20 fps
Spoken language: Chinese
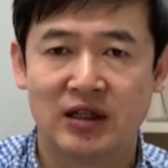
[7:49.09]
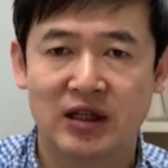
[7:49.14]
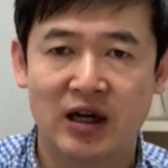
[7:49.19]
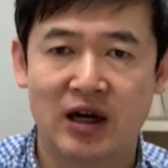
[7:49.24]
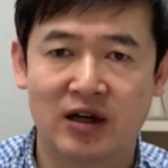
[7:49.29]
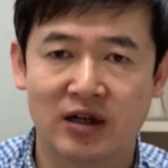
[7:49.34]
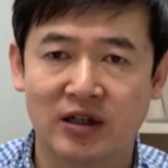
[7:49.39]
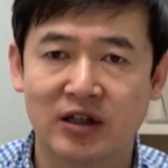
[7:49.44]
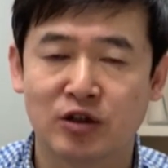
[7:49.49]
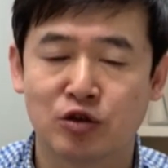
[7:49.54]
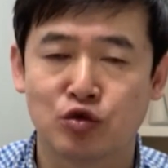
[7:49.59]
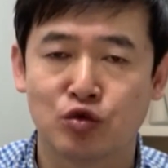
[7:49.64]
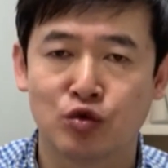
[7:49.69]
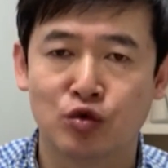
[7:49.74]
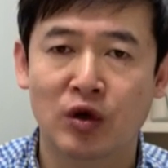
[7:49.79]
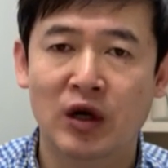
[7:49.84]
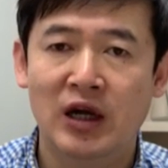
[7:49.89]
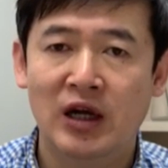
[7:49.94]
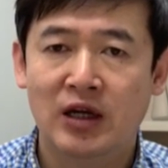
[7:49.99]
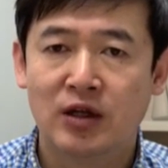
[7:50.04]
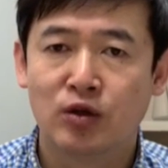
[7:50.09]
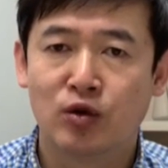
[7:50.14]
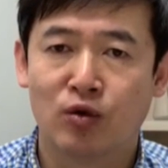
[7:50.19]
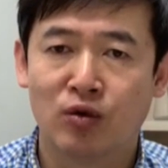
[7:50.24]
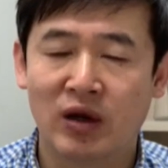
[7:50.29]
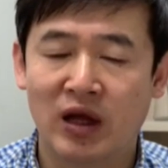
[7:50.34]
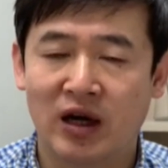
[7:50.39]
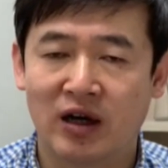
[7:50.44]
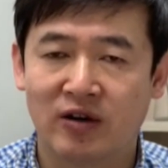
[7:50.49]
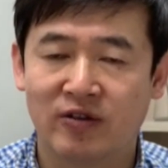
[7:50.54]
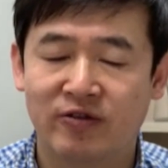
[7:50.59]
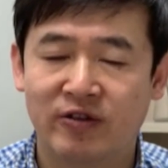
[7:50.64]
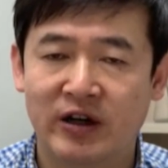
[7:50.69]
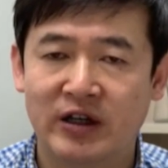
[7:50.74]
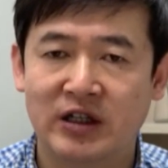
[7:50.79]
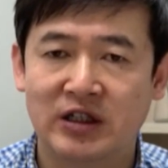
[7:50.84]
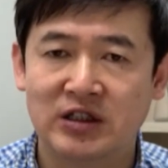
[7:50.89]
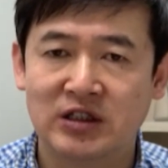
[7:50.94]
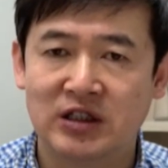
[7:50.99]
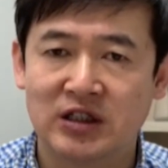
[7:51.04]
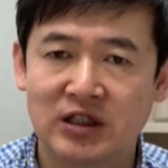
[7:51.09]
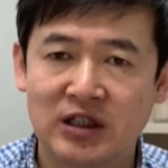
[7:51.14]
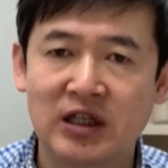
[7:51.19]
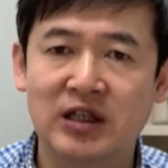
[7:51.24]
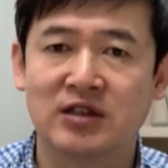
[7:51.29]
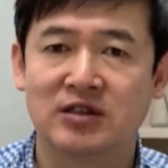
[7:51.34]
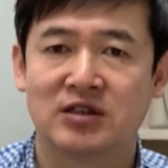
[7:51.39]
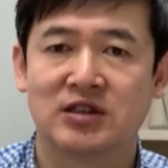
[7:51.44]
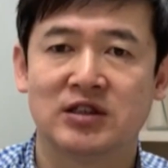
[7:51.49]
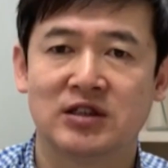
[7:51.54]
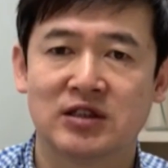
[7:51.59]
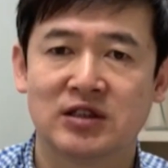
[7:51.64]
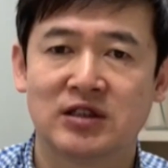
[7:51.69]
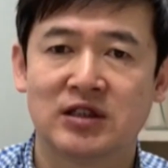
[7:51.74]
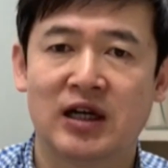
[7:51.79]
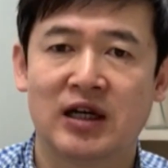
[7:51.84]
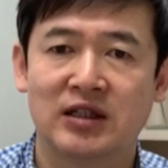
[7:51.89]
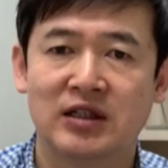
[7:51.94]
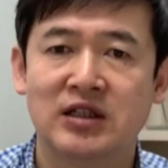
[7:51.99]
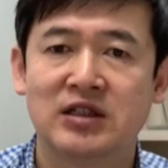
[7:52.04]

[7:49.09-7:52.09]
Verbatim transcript: 第二个耶稣同两个犯人一起钉十字架，